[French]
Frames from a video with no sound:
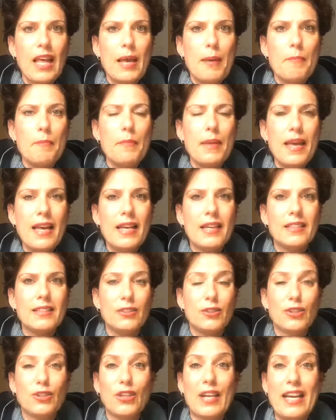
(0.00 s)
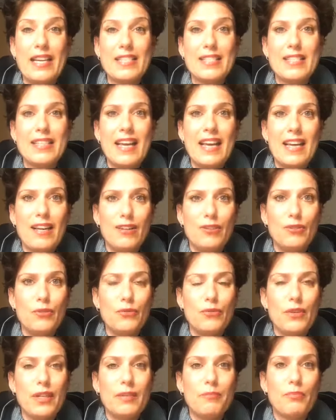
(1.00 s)
Mais notre instinct nous
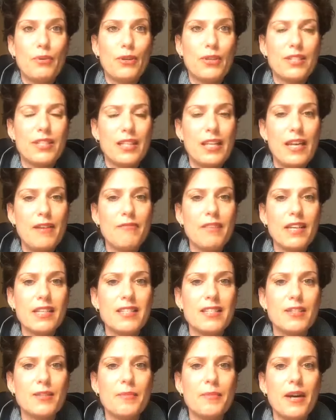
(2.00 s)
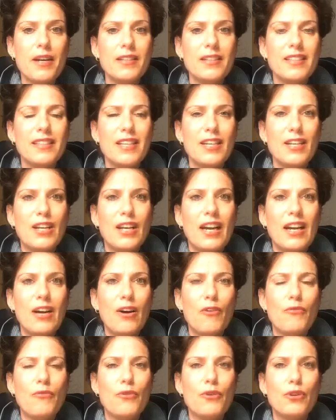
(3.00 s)
fait penser l'inverse, n'est-ce pas Hein,
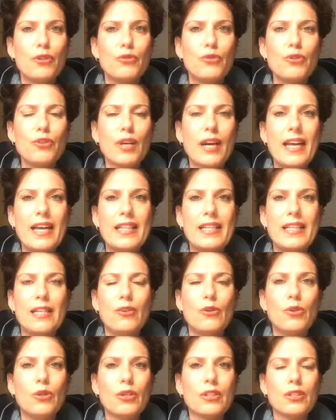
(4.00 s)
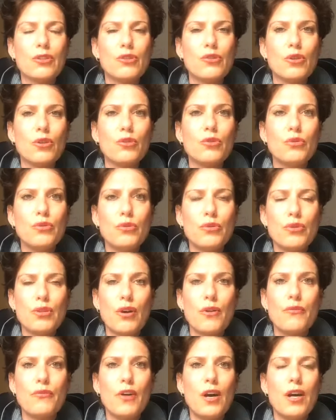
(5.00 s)
on veut toujours aider l'autre, surtout nos
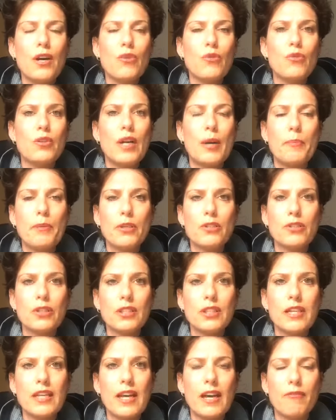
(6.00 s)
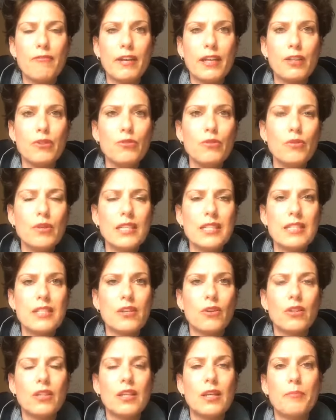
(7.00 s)
enfants ou la personne qui est avec nous, hein, si
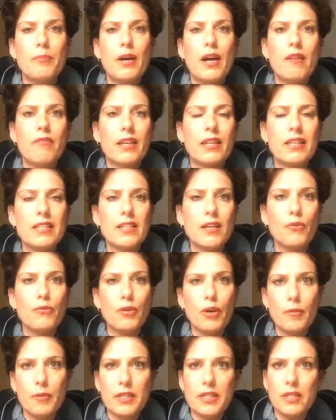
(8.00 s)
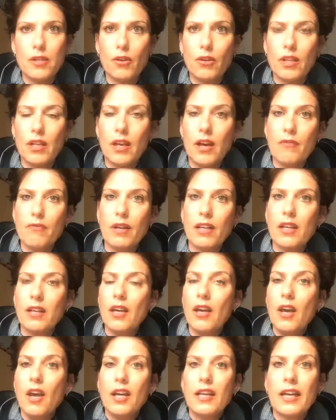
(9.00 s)
on n'est pas avec les enfants, mais si on est avec
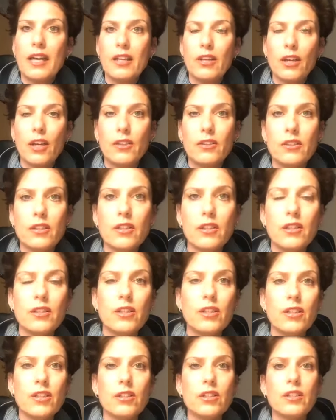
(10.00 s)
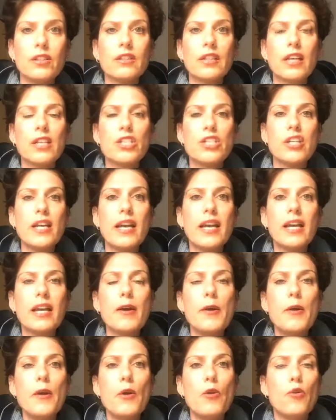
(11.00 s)
quelqu'un de, très cher,
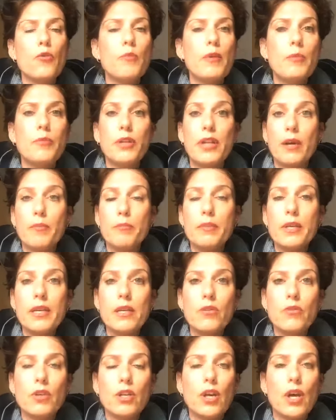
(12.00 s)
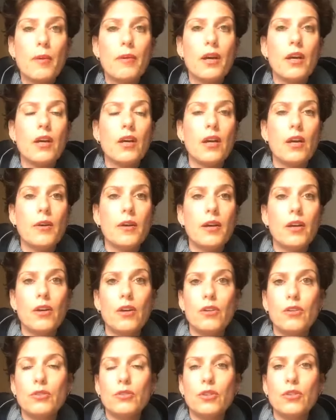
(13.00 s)
ou même une amie ou euh,
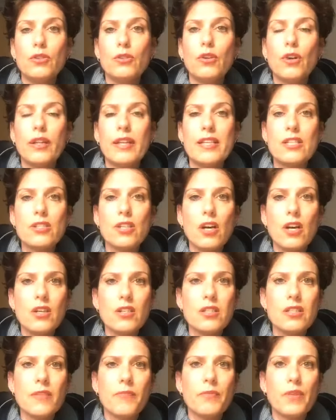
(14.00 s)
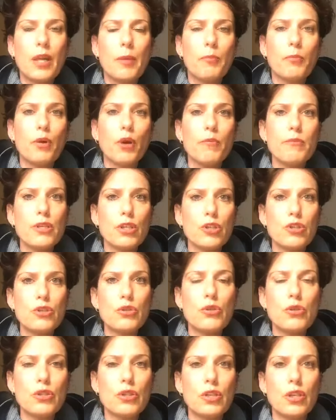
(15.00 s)
euh, une, connaissance. La première
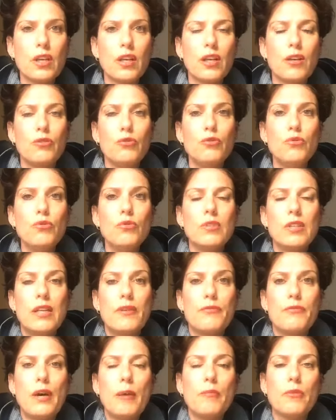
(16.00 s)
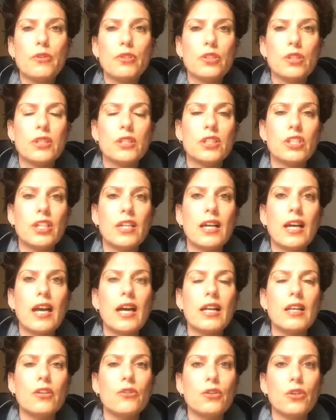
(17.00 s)
chose que nous, les femmes, en
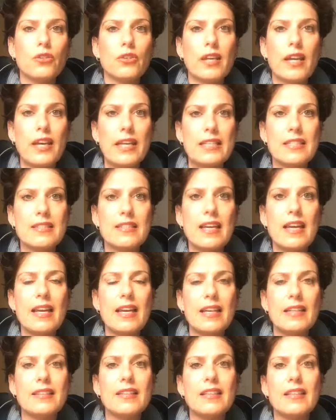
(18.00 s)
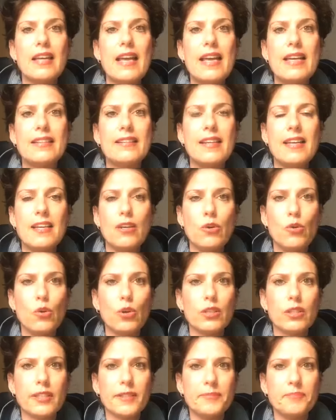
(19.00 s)
général, notre instinct est d'aider
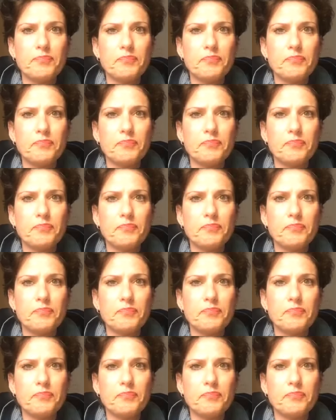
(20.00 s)
l'autre.